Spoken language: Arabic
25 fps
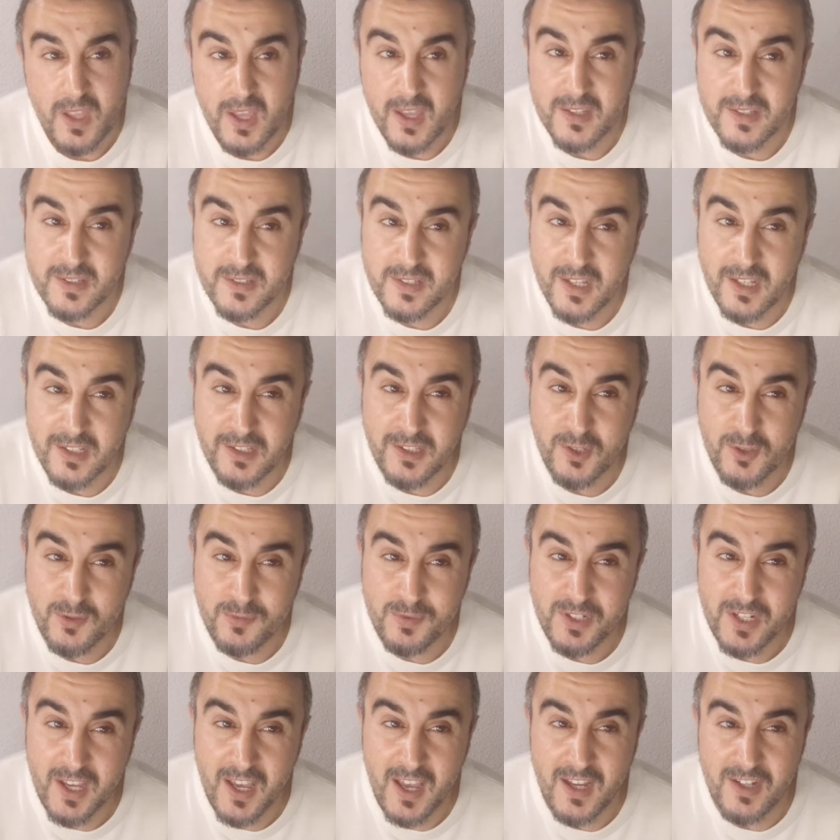خص يعطيهم
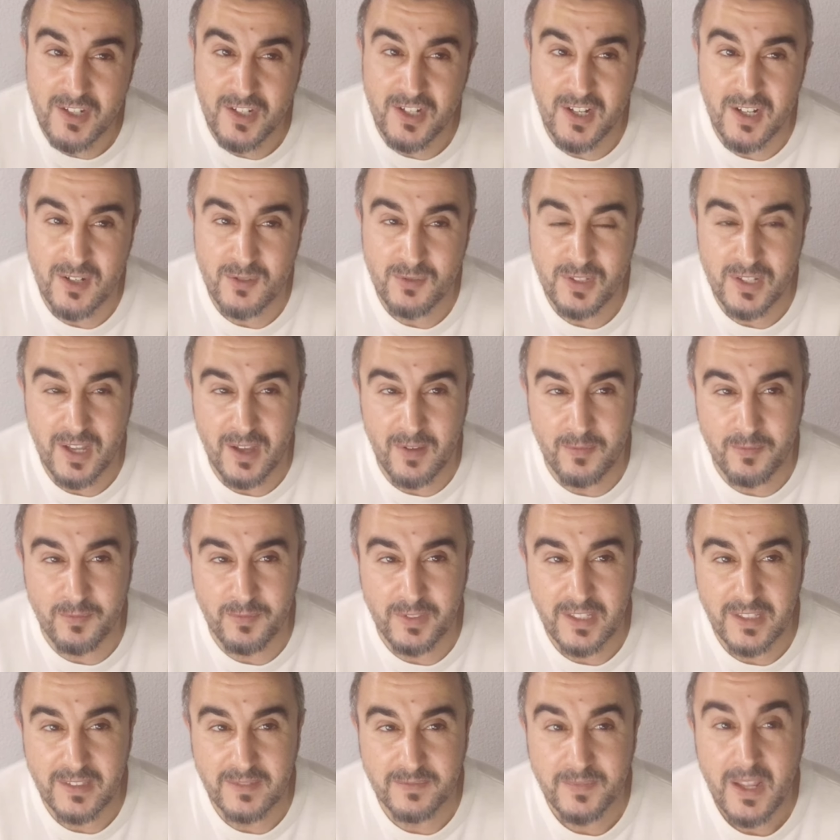شي حاجه ولد
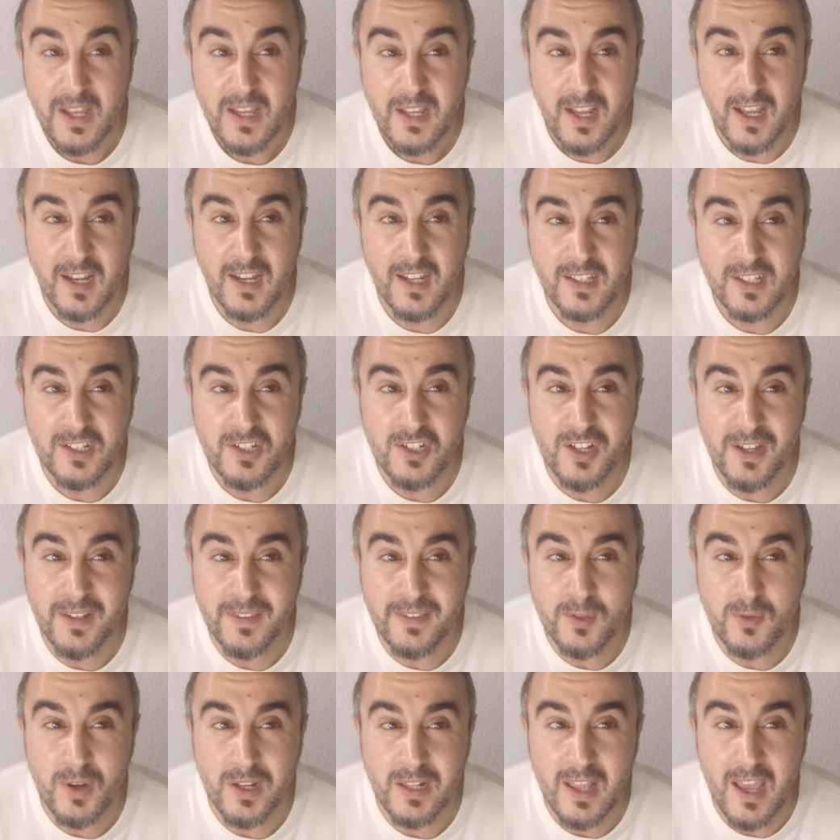عمي على داكشي
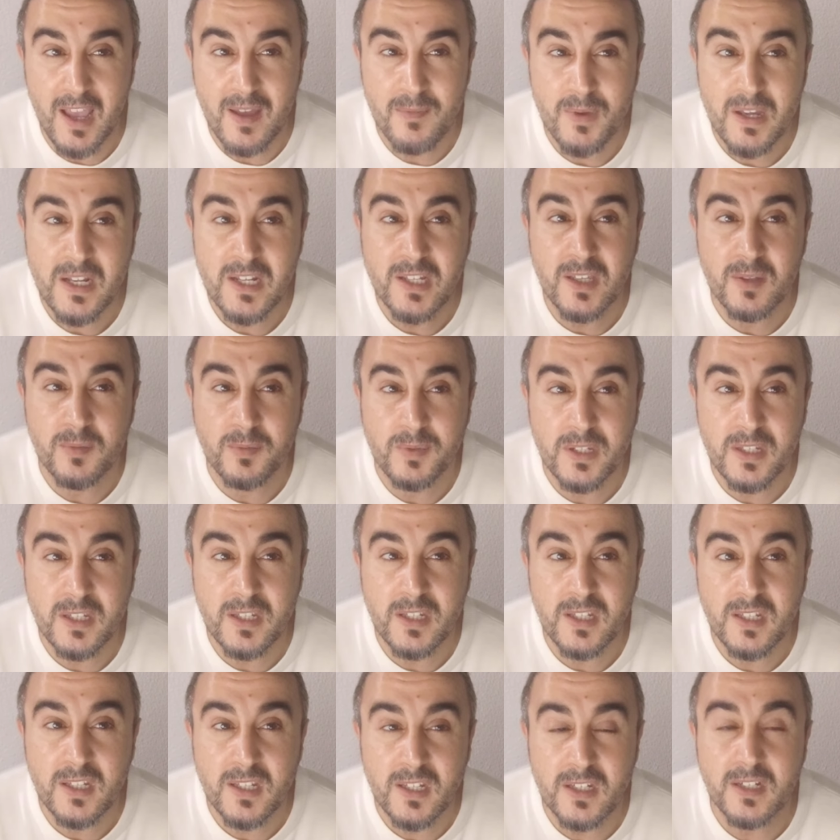عندي واحد الامل
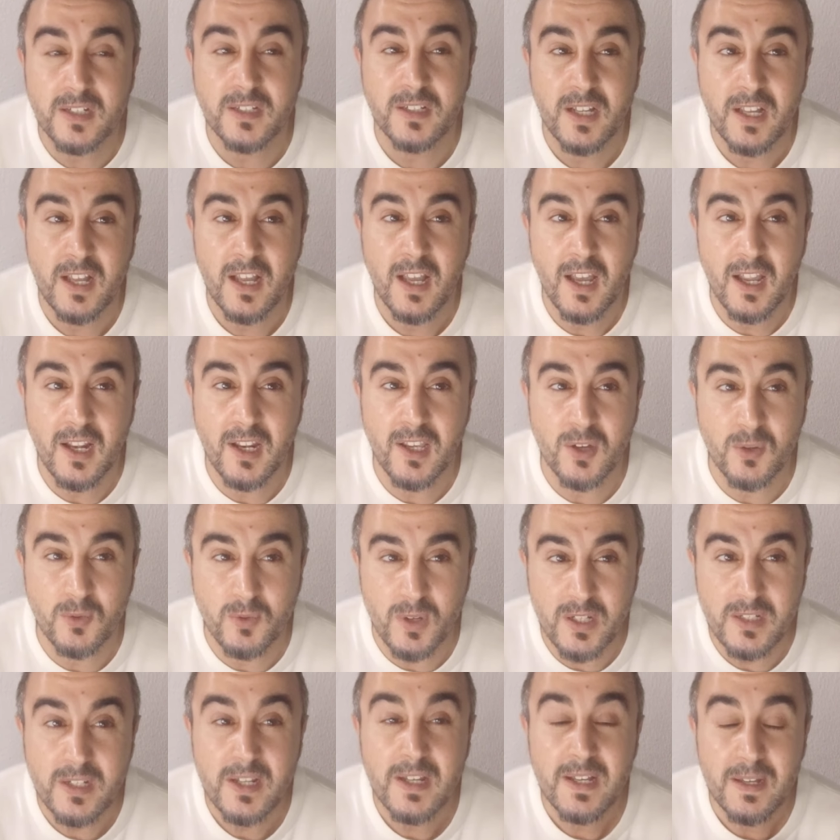كبير
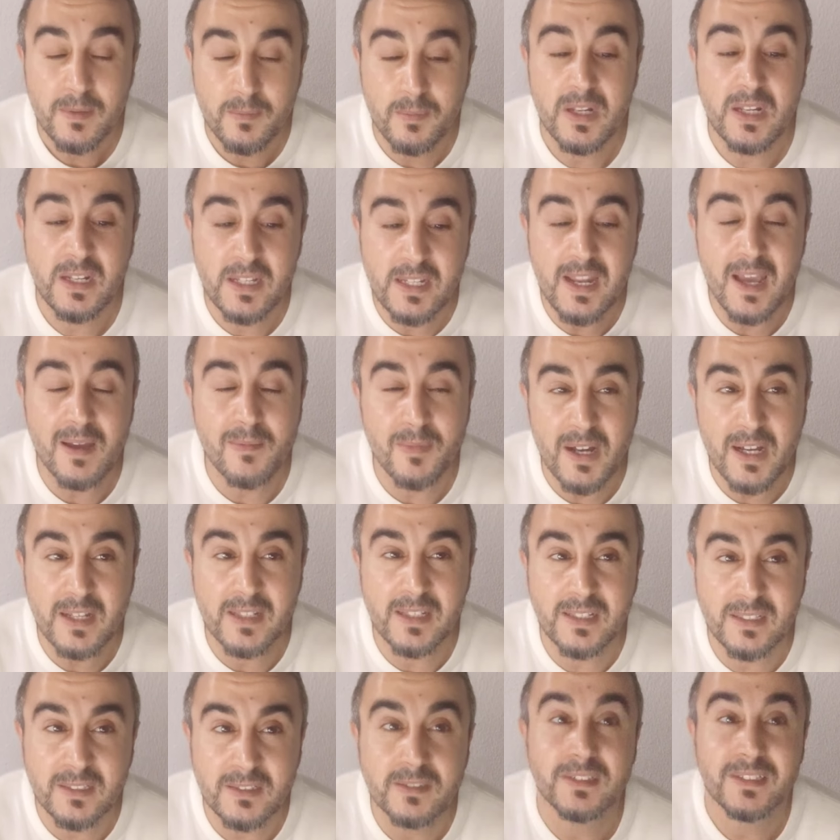الاخوان باللي نعم
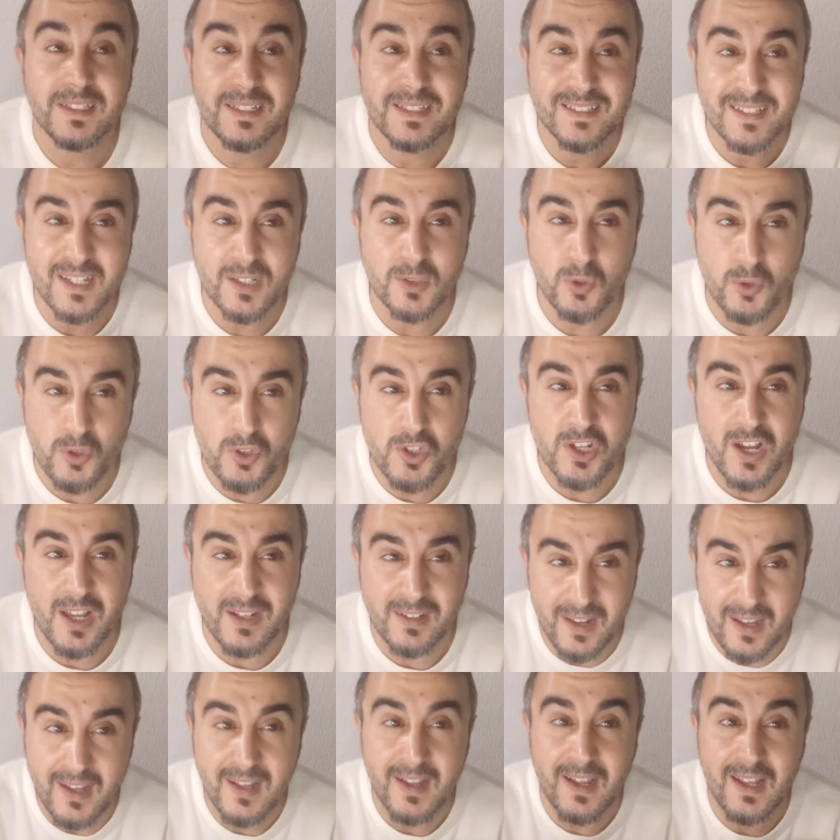غادي يصادقوا ان شاء
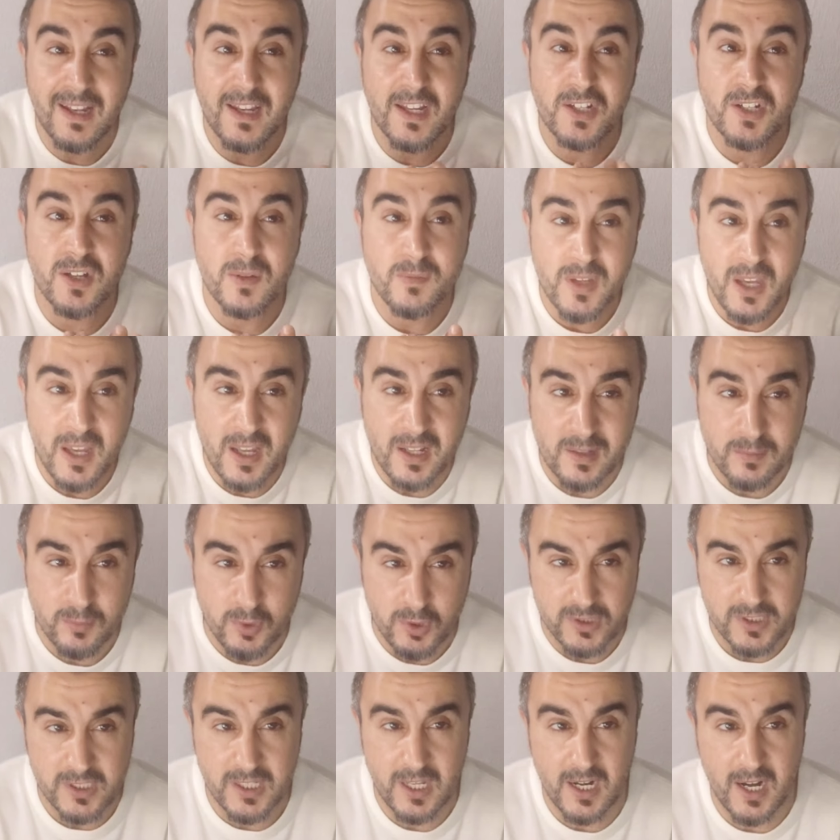الله على جميع هاد
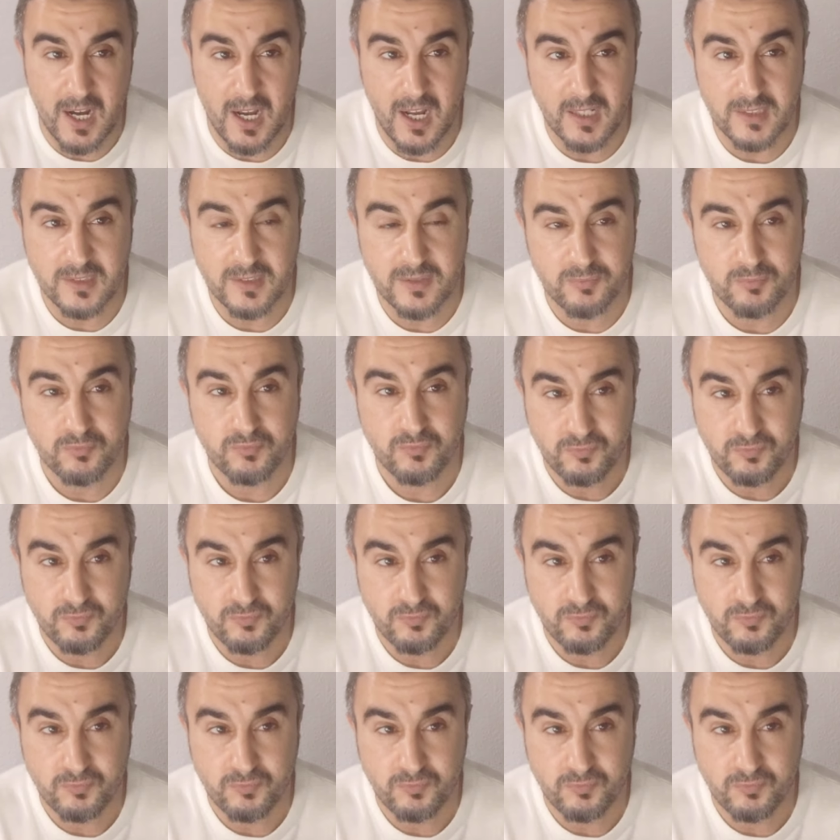المقترحات